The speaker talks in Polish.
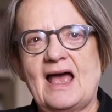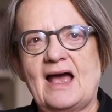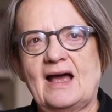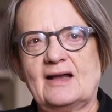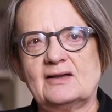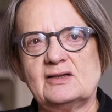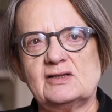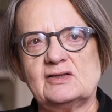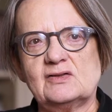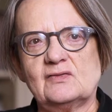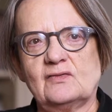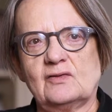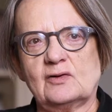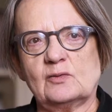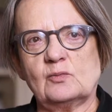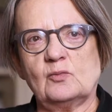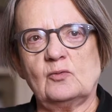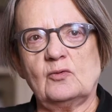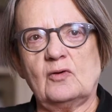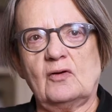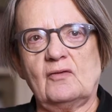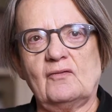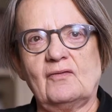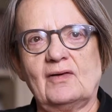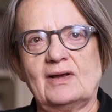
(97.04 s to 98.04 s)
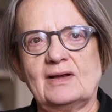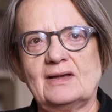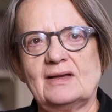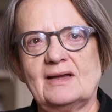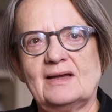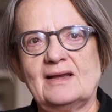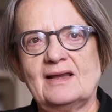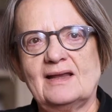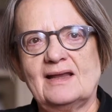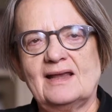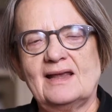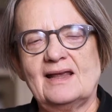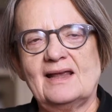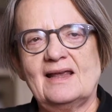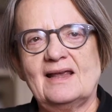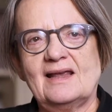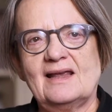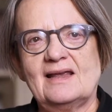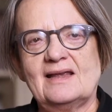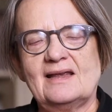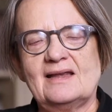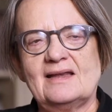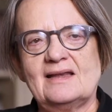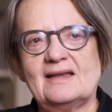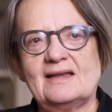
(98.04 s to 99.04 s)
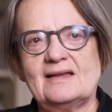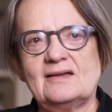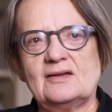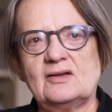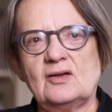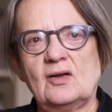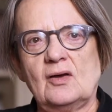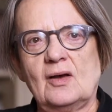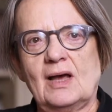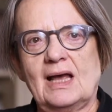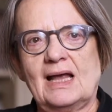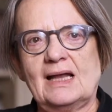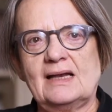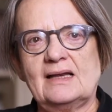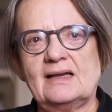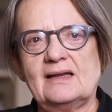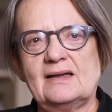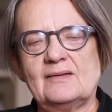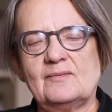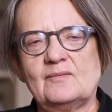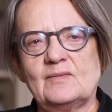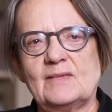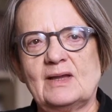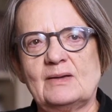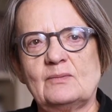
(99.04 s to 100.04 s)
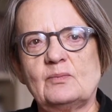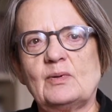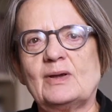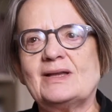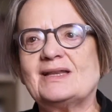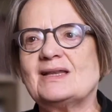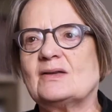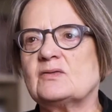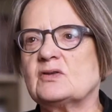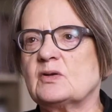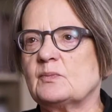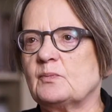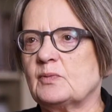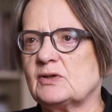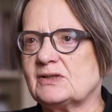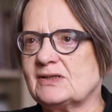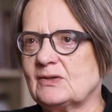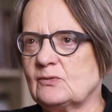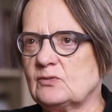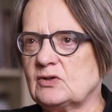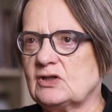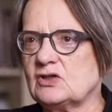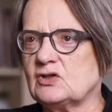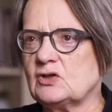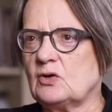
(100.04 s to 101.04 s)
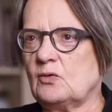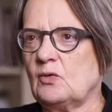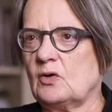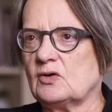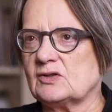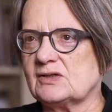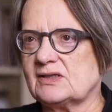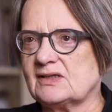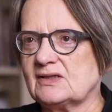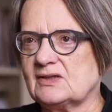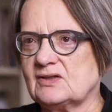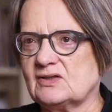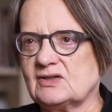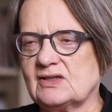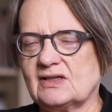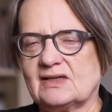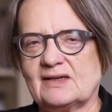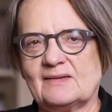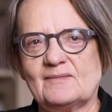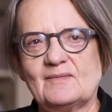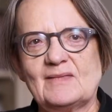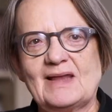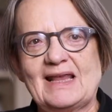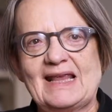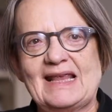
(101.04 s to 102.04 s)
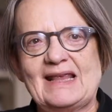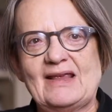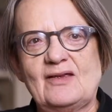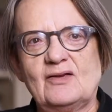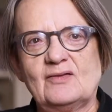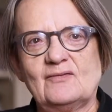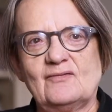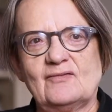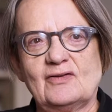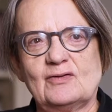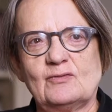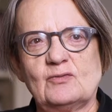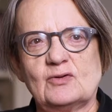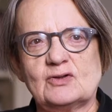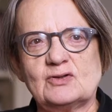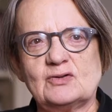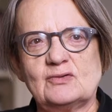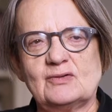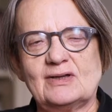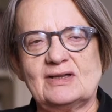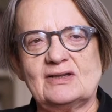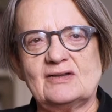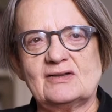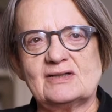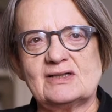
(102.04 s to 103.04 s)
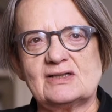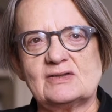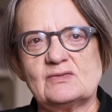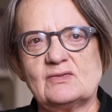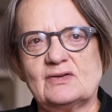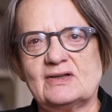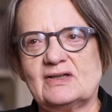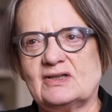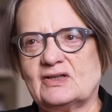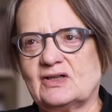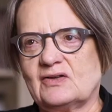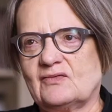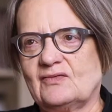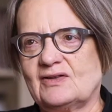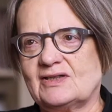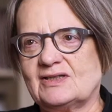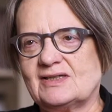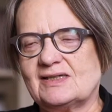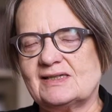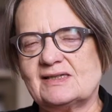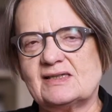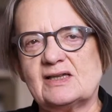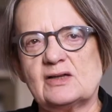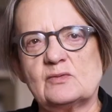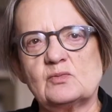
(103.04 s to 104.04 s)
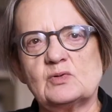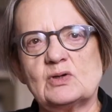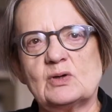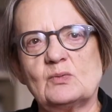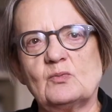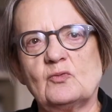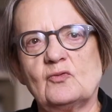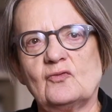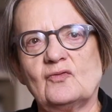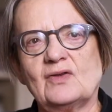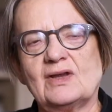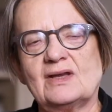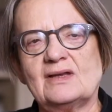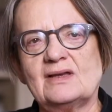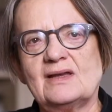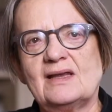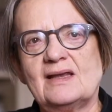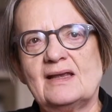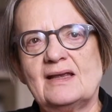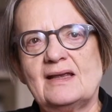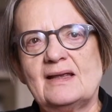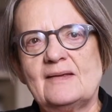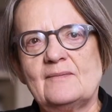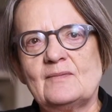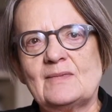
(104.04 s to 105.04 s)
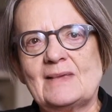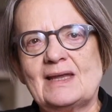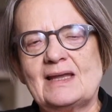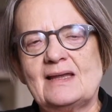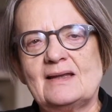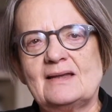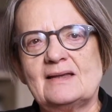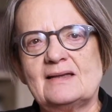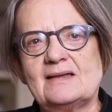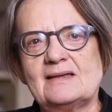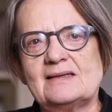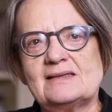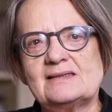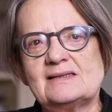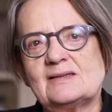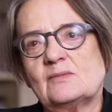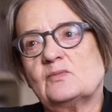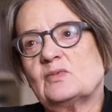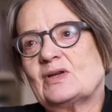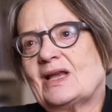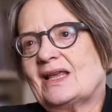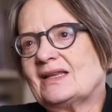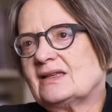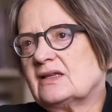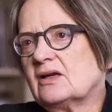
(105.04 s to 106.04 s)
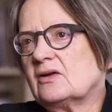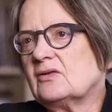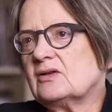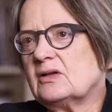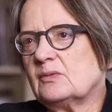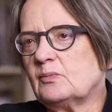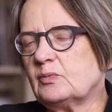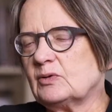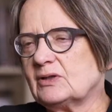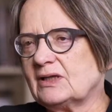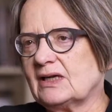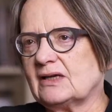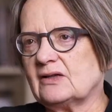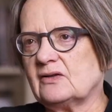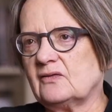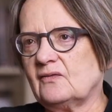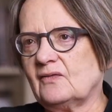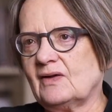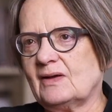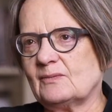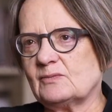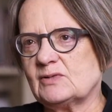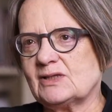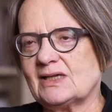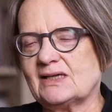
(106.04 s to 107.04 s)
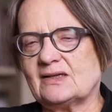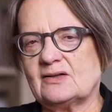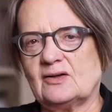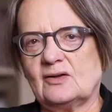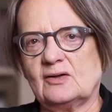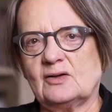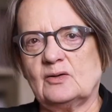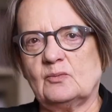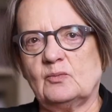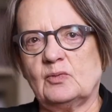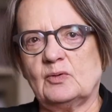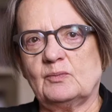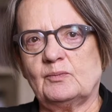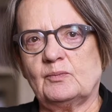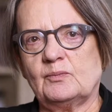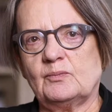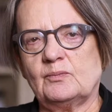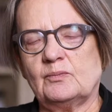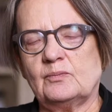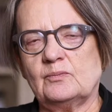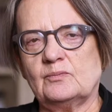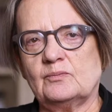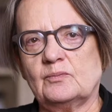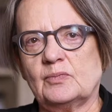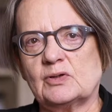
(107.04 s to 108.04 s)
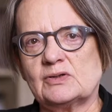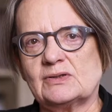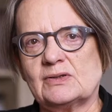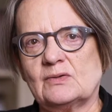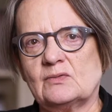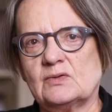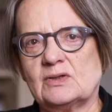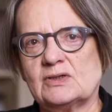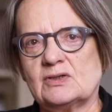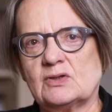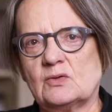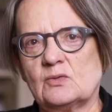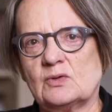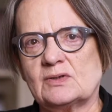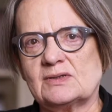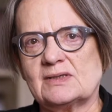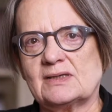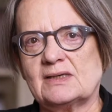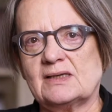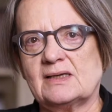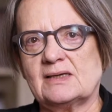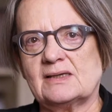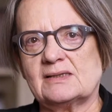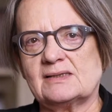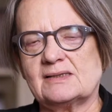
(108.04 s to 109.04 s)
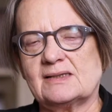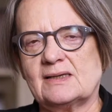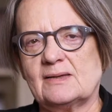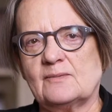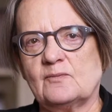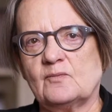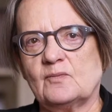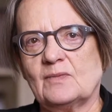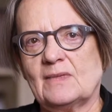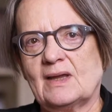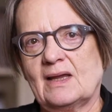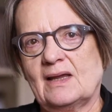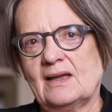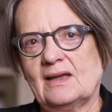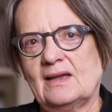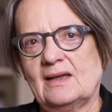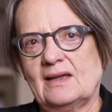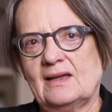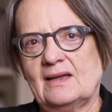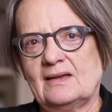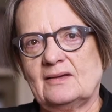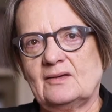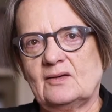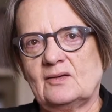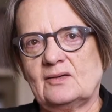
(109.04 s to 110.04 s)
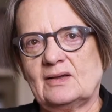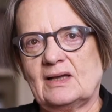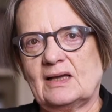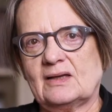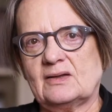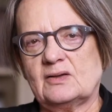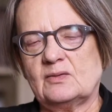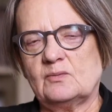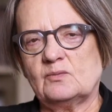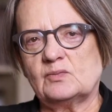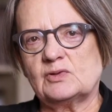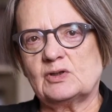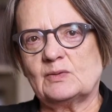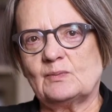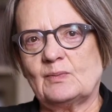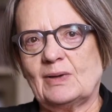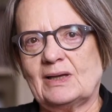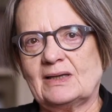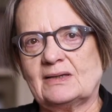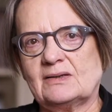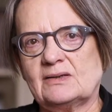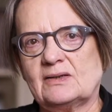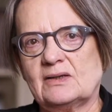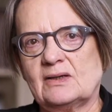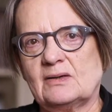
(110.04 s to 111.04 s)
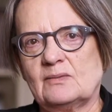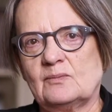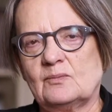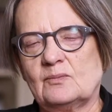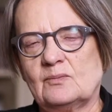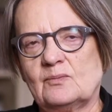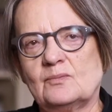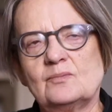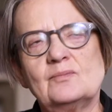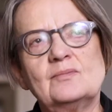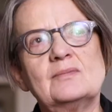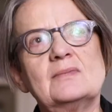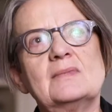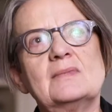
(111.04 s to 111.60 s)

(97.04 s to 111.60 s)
ani sformułowań. E, no ale pamiętam, że poseł Niesiołowski się wygłosił jedno ze swoich kwiecistych przemówień. Z tym, że ja tego nie potraktowałam serio, no bo poseł Niesiołowski jest no, takim przypadkiem,